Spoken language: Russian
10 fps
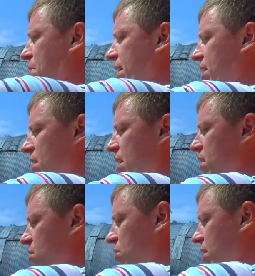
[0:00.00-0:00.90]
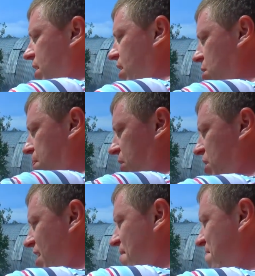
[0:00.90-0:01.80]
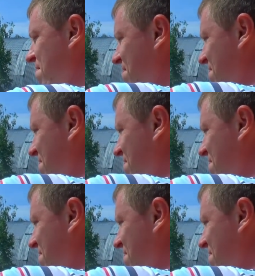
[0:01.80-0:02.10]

Пароизоляция у нас также пришла.